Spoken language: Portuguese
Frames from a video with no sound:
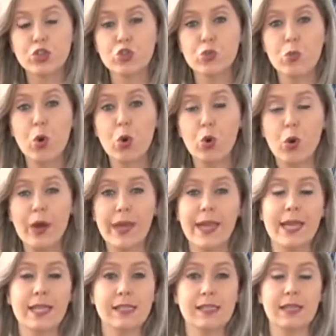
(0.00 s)
de uma
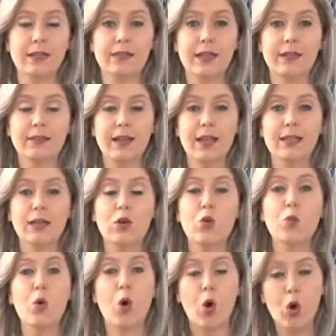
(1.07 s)
ocorrência tratada
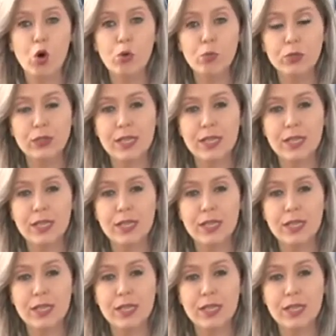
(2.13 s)
como roubo